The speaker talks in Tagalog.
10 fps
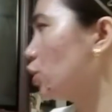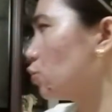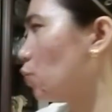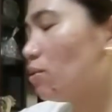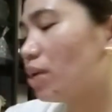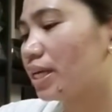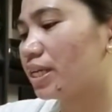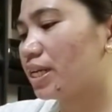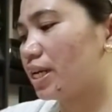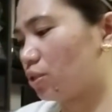So, ano lang
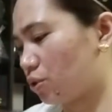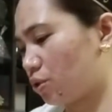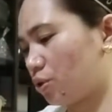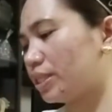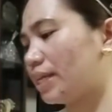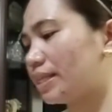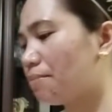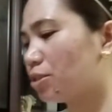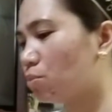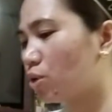din ito, no? Ta
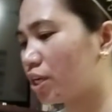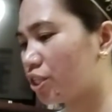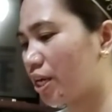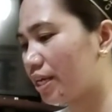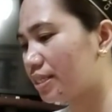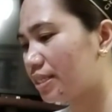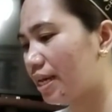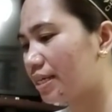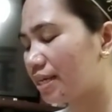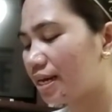times mo lang siya kasi sa
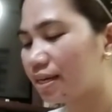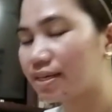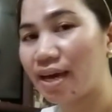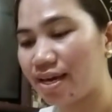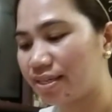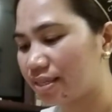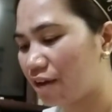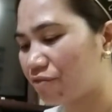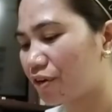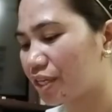isang case
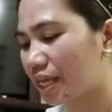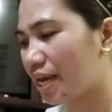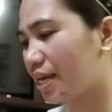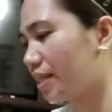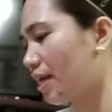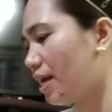ay 48.